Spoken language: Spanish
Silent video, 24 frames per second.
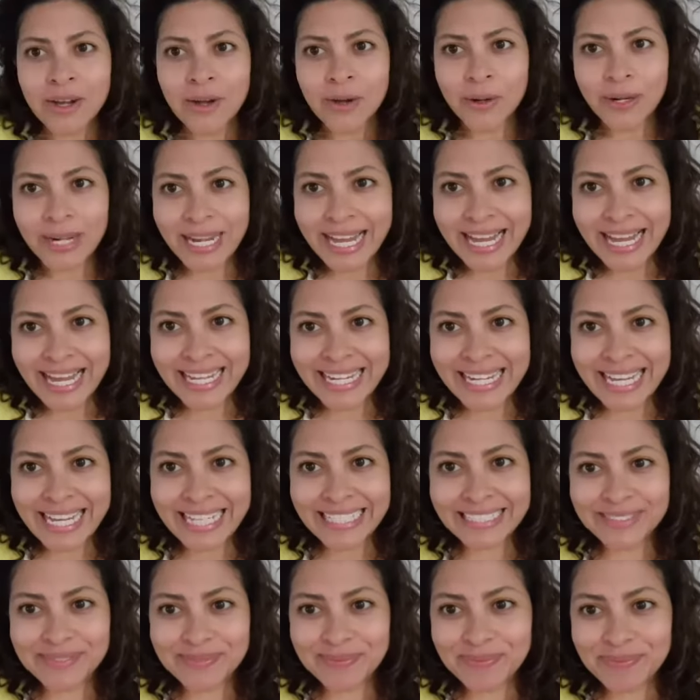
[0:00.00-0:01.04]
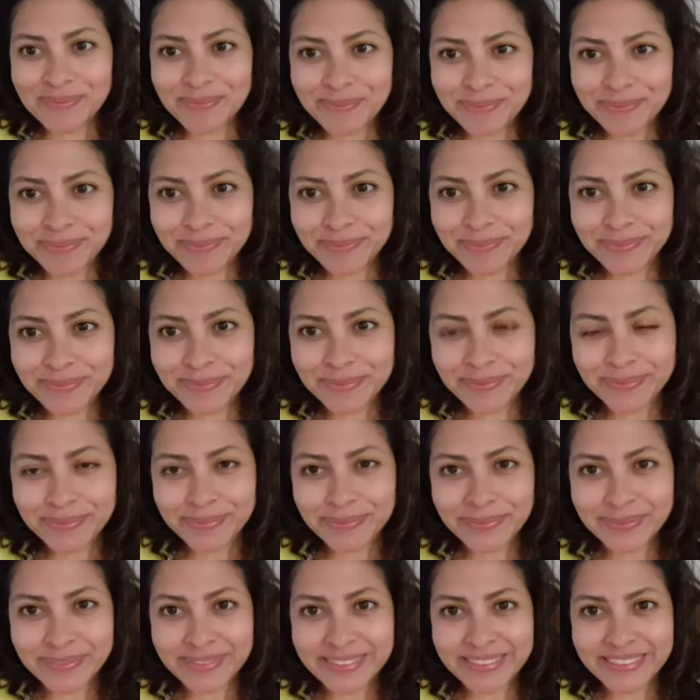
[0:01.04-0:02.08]
Hola, Ana. Hola,
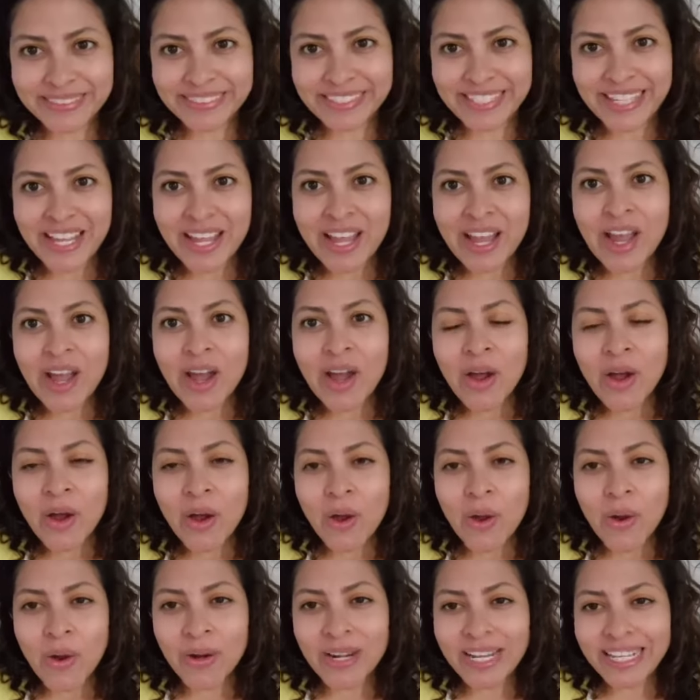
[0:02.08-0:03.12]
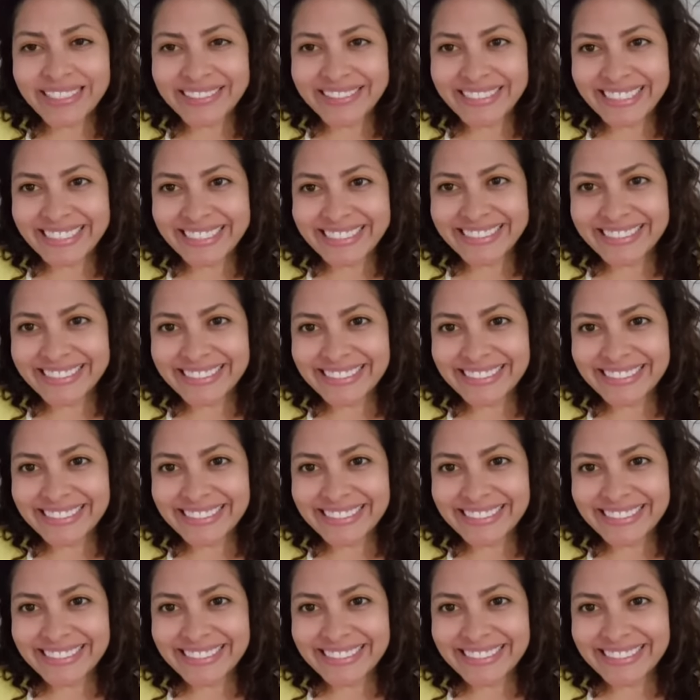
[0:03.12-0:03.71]
Sofía. Hola, Chris.